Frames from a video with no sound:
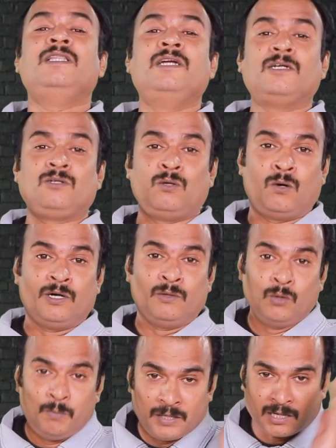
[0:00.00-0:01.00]
பதினெட்டு கோடி
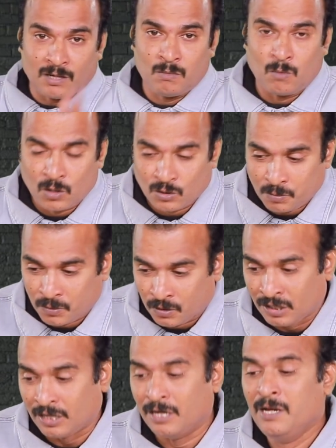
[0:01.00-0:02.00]
உறுப்பினர்களும் ஓட்டு போட்டு